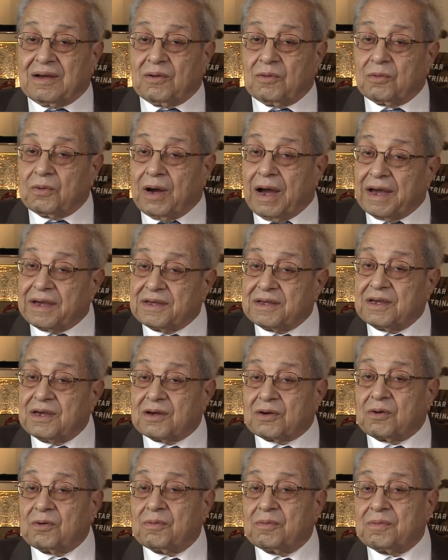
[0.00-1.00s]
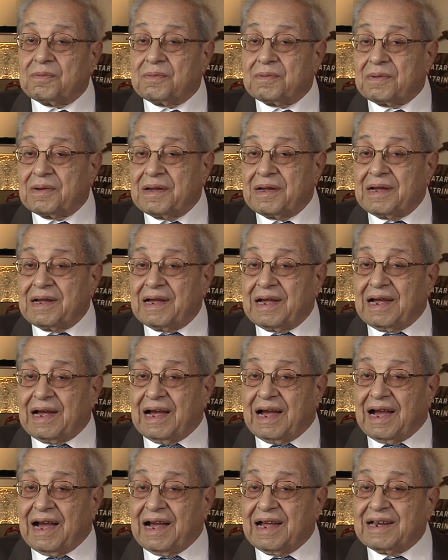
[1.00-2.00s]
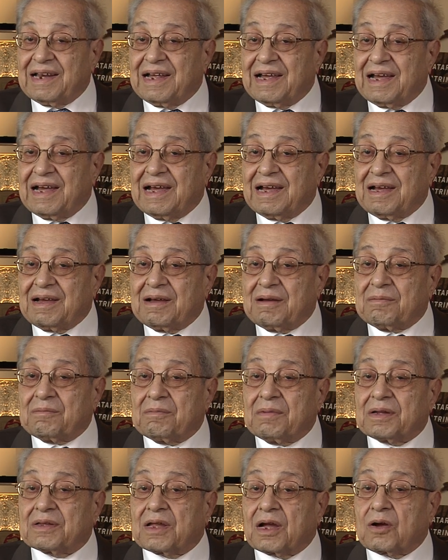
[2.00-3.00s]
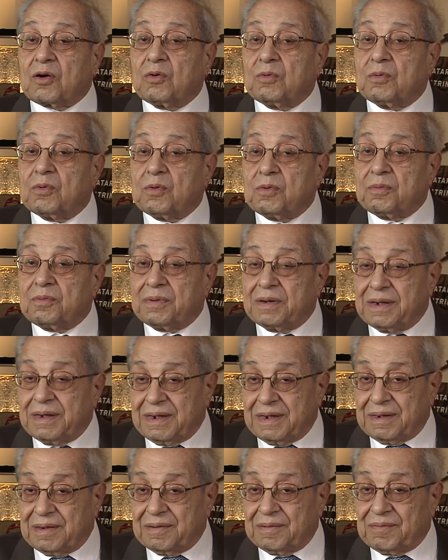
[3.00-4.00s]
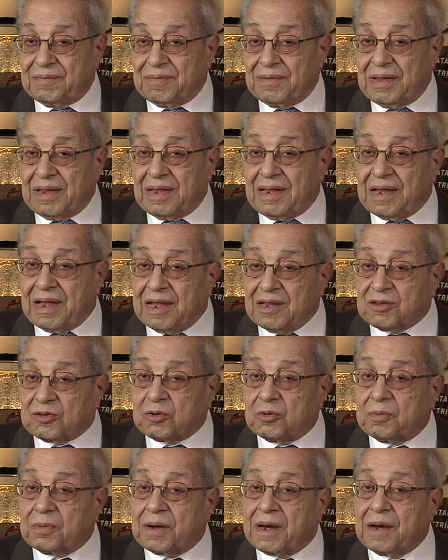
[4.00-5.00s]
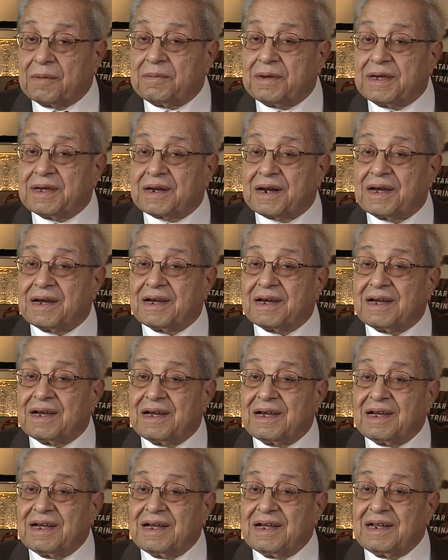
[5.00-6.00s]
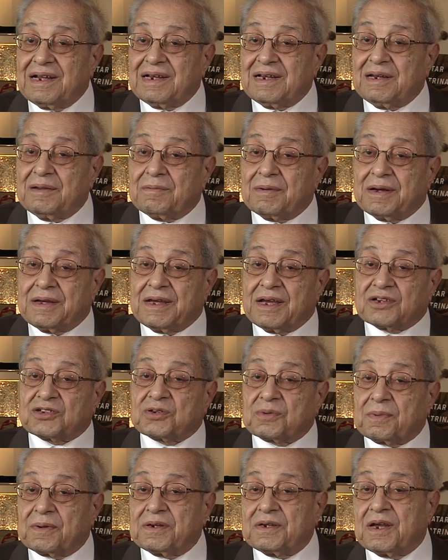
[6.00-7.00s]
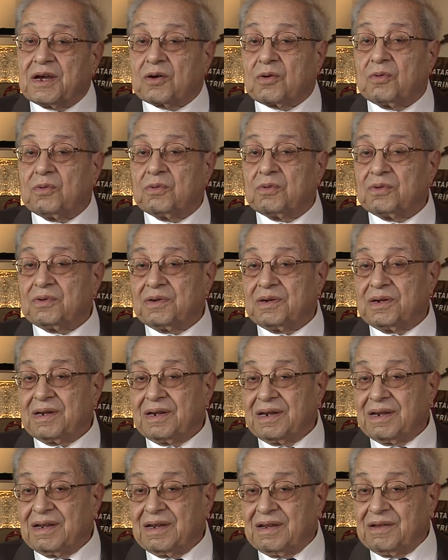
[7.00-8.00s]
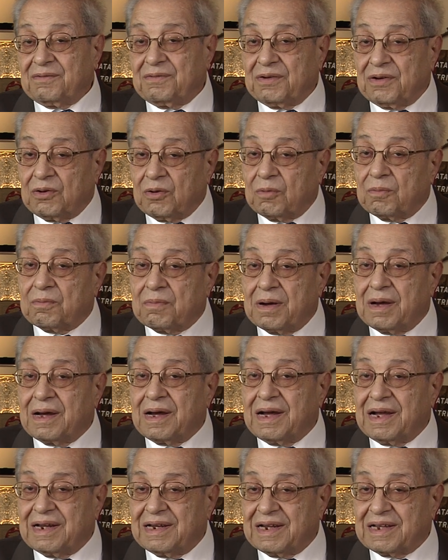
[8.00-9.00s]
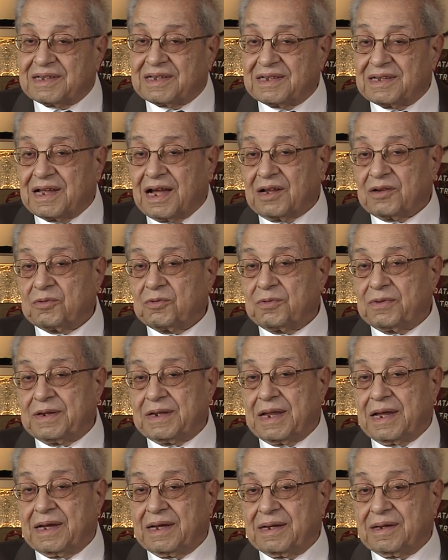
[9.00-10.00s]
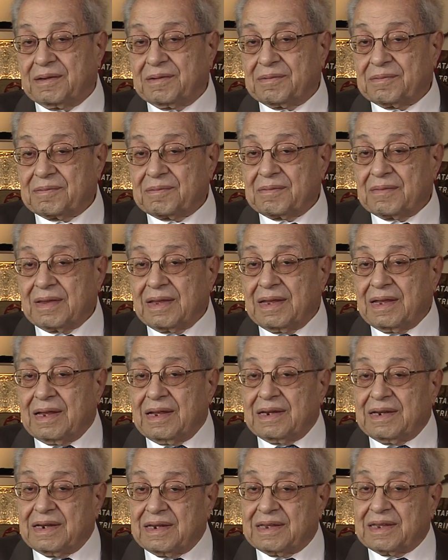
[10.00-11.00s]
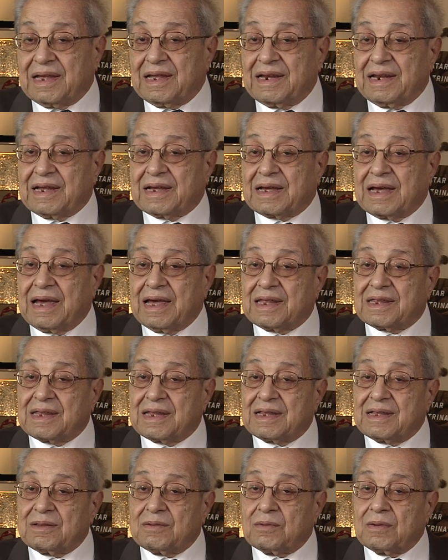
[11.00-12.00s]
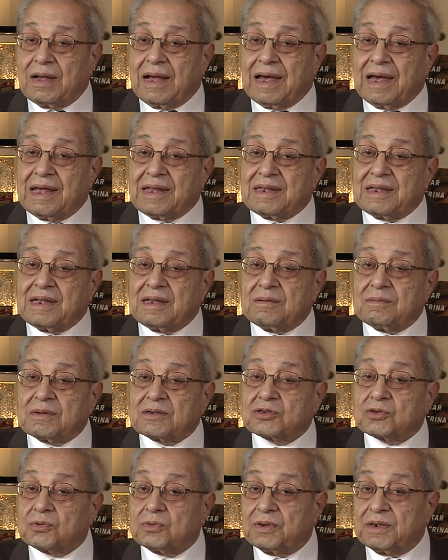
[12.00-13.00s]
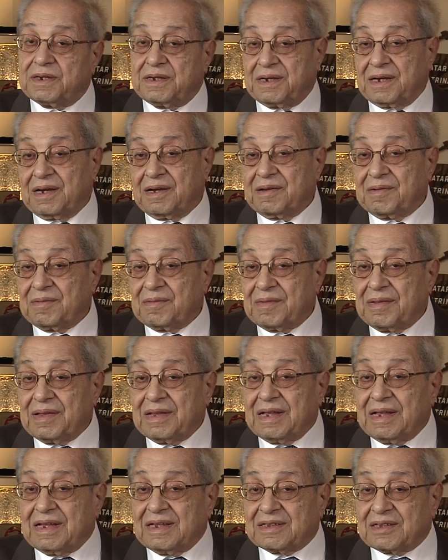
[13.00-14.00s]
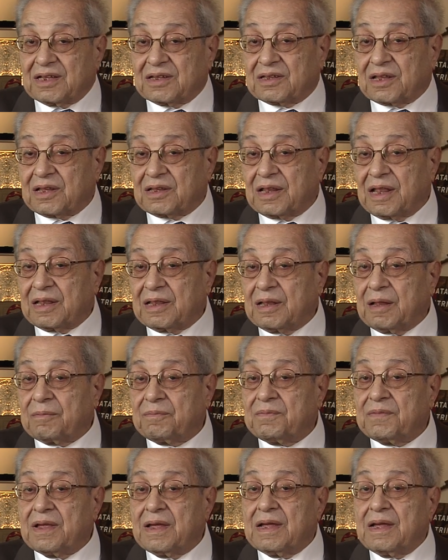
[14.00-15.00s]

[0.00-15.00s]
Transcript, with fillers: أحييكم على ما تقومون به أنتم خميرة لما يجب أن يكون في الأمة التي نحن منها لذلك هذا هذه المسؤولية تتطلب